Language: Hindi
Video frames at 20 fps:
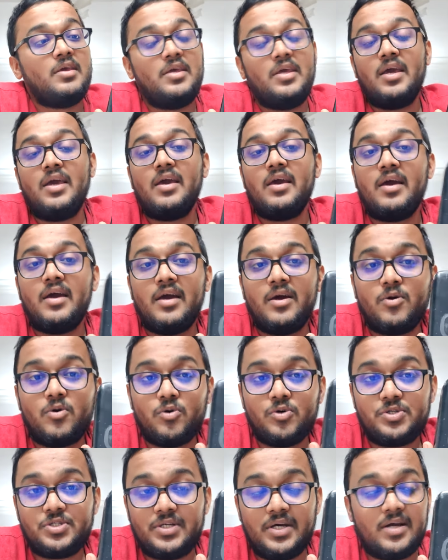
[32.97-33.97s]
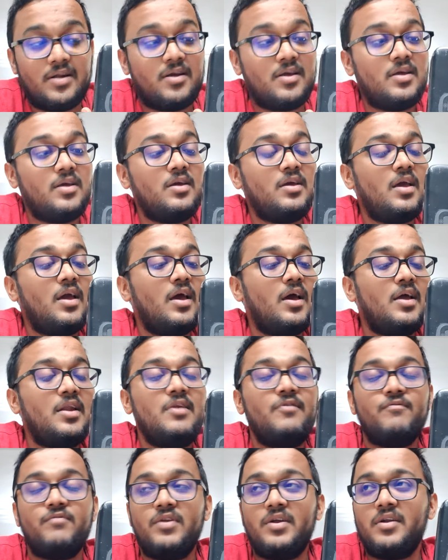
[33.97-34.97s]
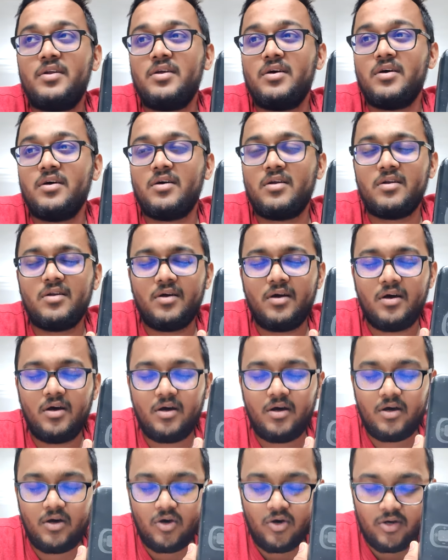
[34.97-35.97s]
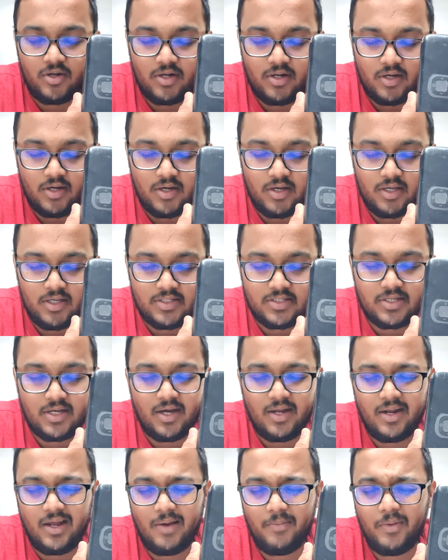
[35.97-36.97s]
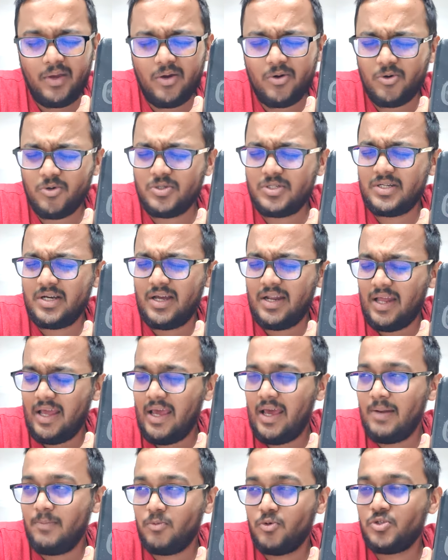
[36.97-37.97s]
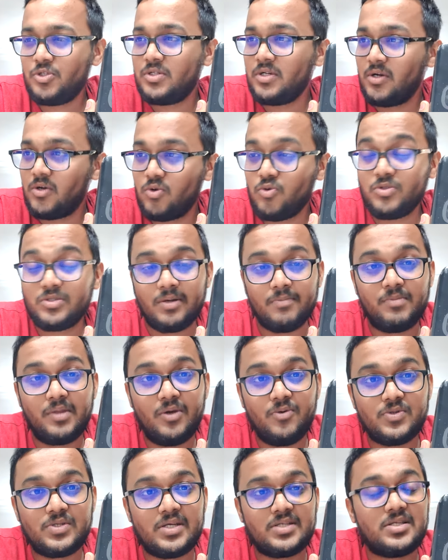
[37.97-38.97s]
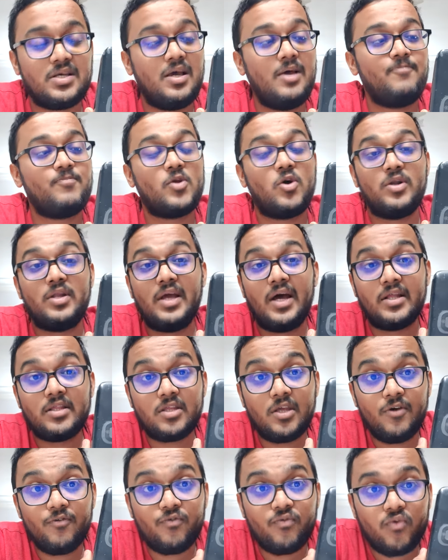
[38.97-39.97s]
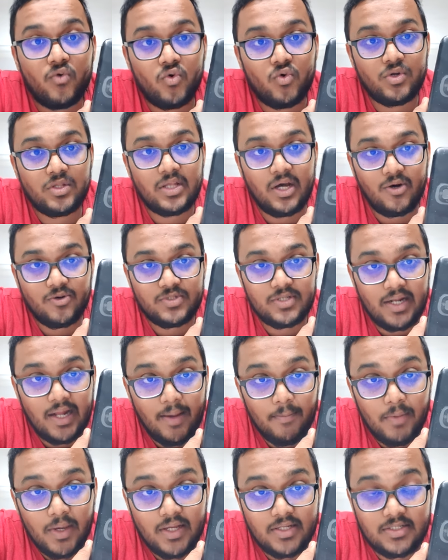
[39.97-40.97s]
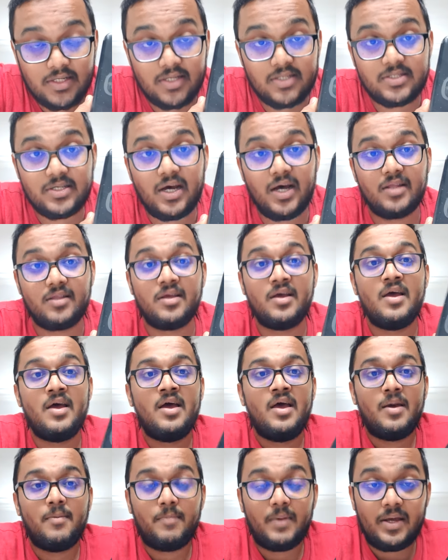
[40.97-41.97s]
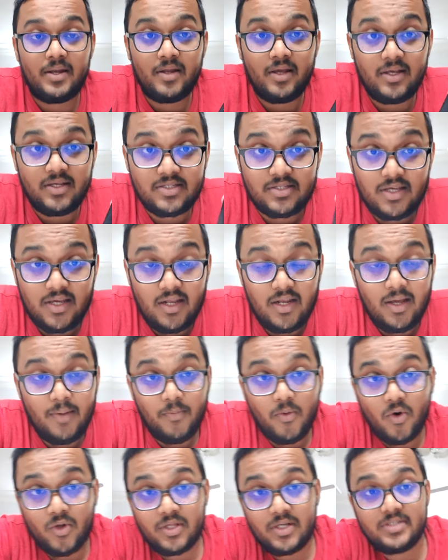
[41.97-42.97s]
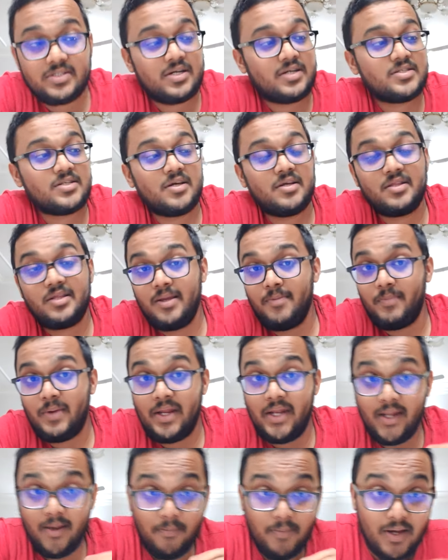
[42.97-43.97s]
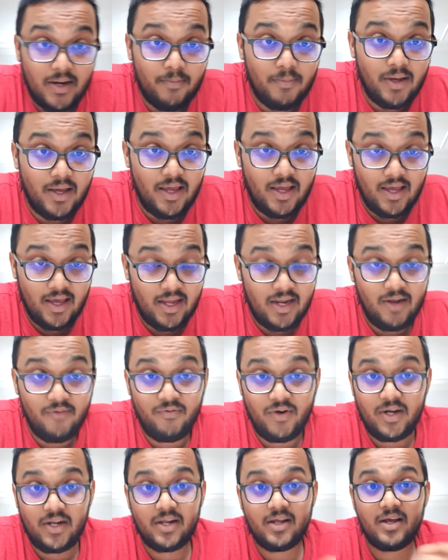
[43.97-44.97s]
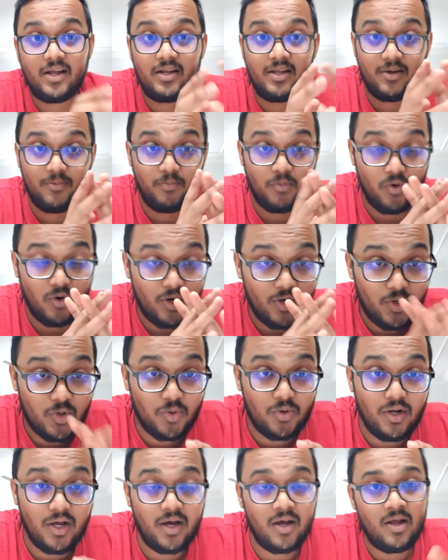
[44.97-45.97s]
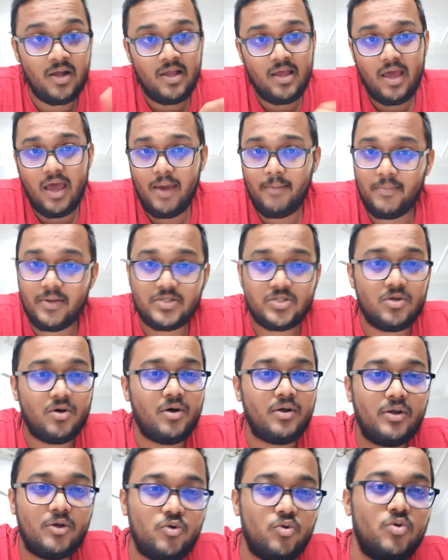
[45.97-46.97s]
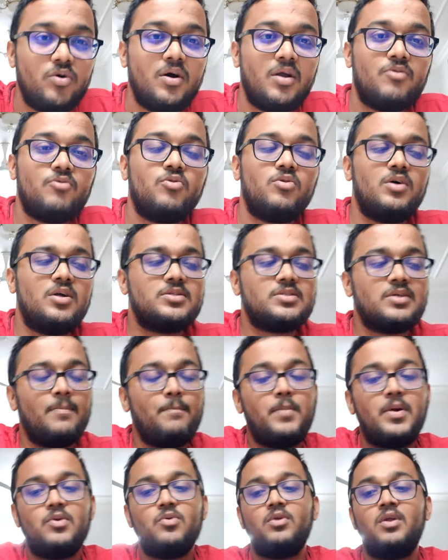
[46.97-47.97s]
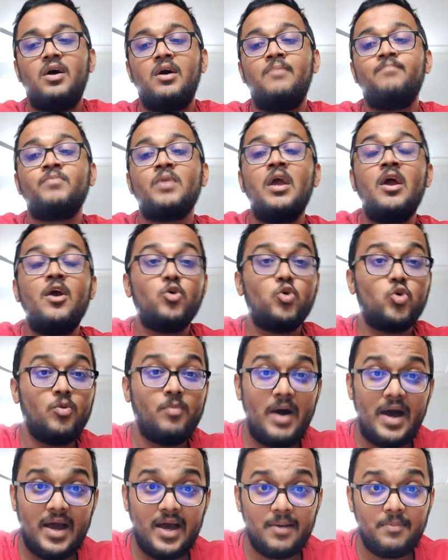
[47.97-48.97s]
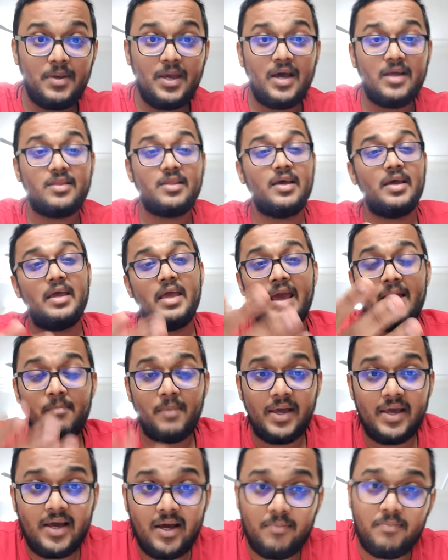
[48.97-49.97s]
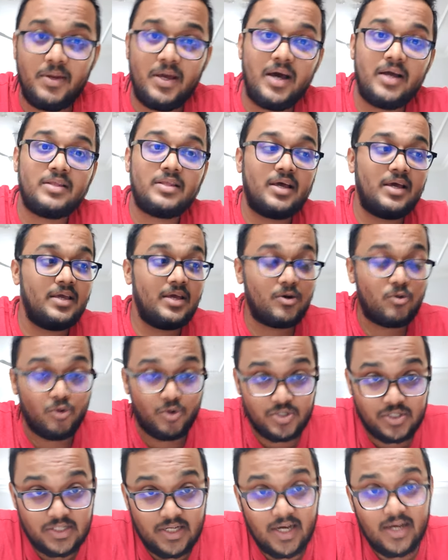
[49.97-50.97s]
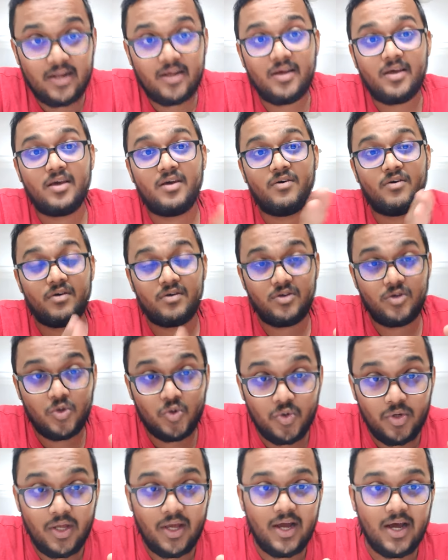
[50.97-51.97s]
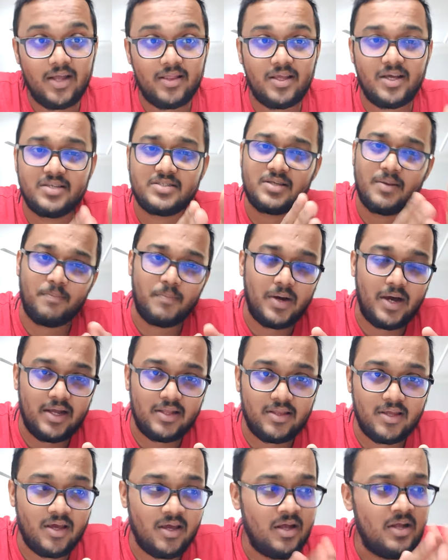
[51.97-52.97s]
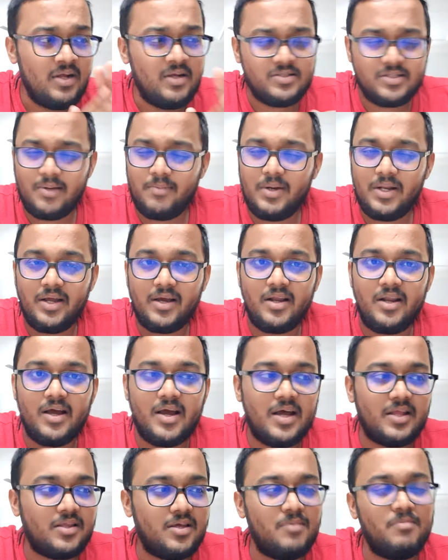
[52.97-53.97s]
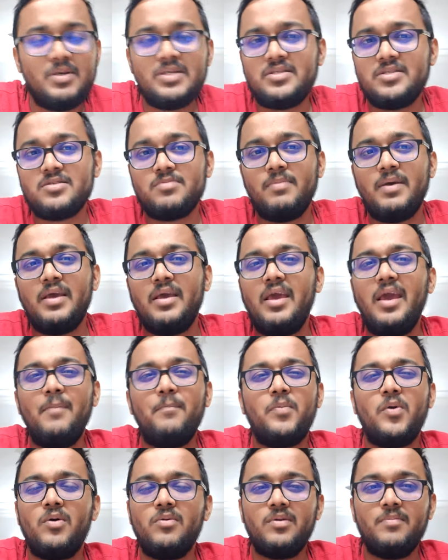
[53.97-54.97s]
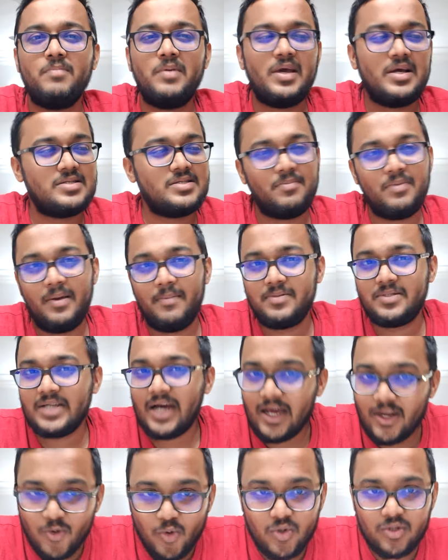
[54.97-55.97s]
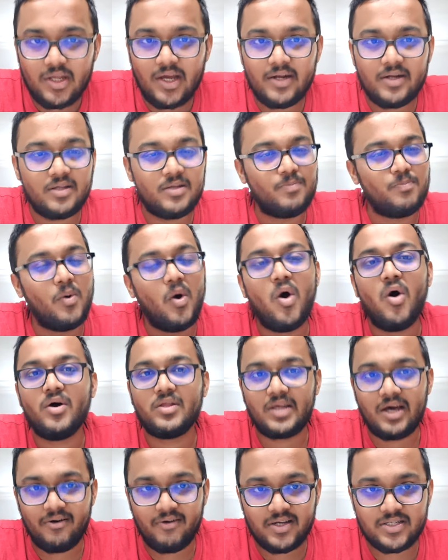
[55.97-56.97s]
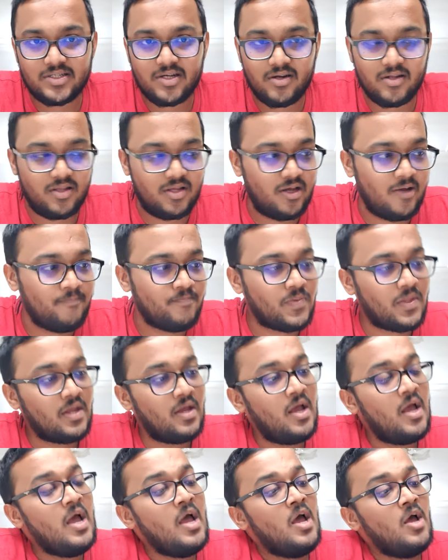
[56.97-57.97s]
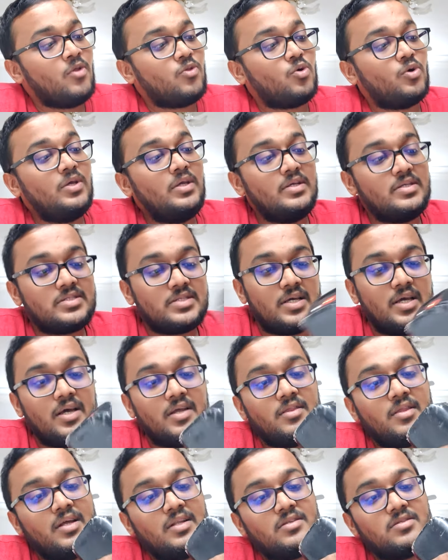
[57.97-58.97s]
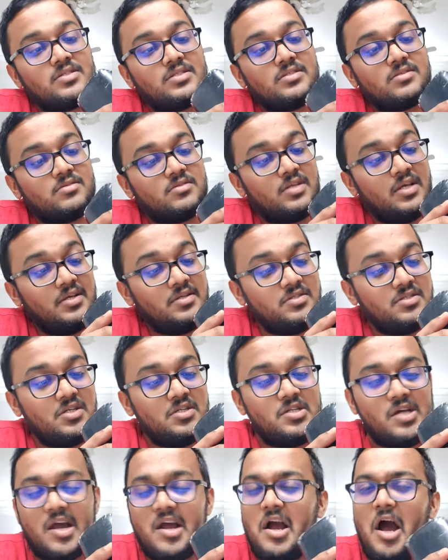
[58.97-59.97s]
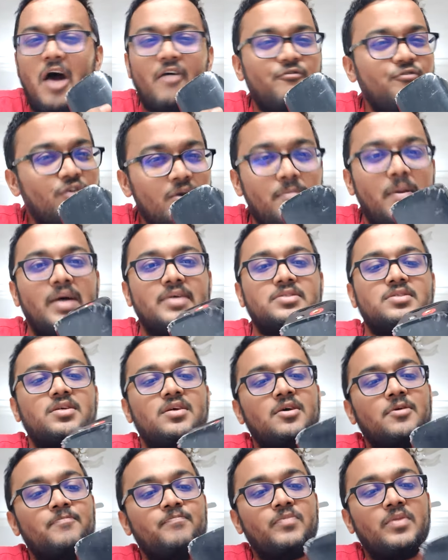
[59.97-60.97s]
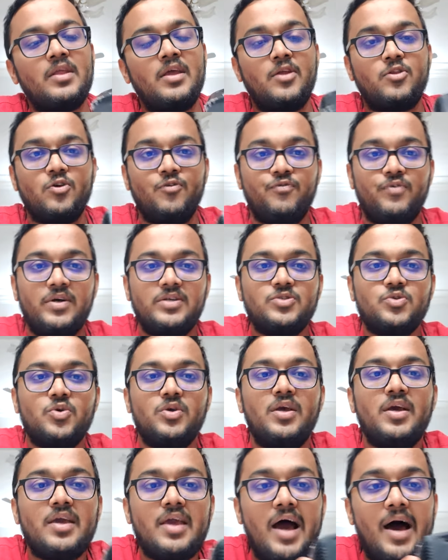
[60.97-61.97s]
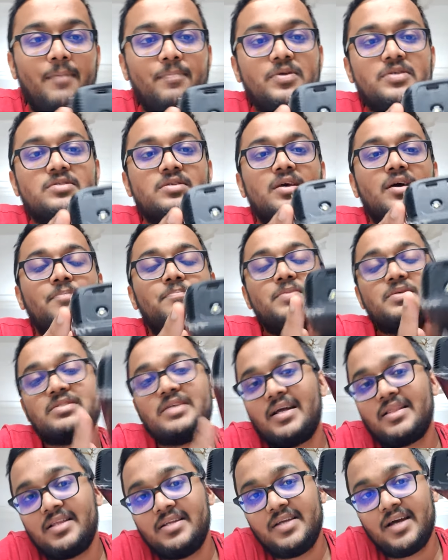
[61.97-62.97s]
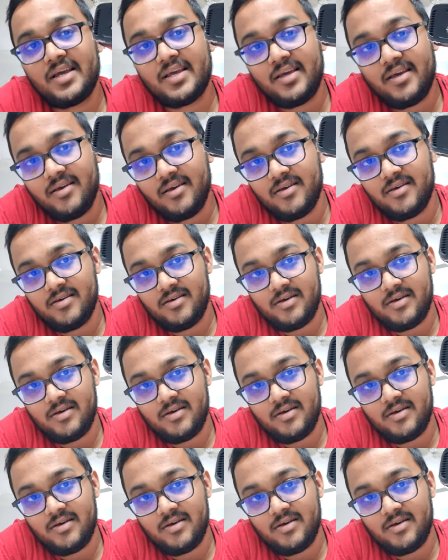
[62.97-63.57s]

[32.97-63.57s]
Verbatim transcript: ये है कोस्टार की एयर इन्फ्लेटर और इसका नाम है कोस्टार एयर बूस्टर टू समथिंग कुछ ऐसा है और ये आती है फोर थाउजेंड एम के साथ मैंने इसके लिए बहुत रिसर्च की थी महीने भर में एयर इन्फ्लेटर के लिए बहुत ढूंढा अमेजोन गूगल वूगल सब पे ढूंढा क्यूबा का भी आता है एम का भी आता है ये कोस्टार है यूनिक आता है सबका आता है सब अलग अलग आता है बस इसमें एक प्रॉब्लम क्या जब ये चालू होता है ना तो बहुत आवाज़ करता है तो इसके अंदर तीन चीज़ें काफ़ी बेस्ट है एक तो फर्स्ट तो ये कि आप इसे अपने साथ ले जाके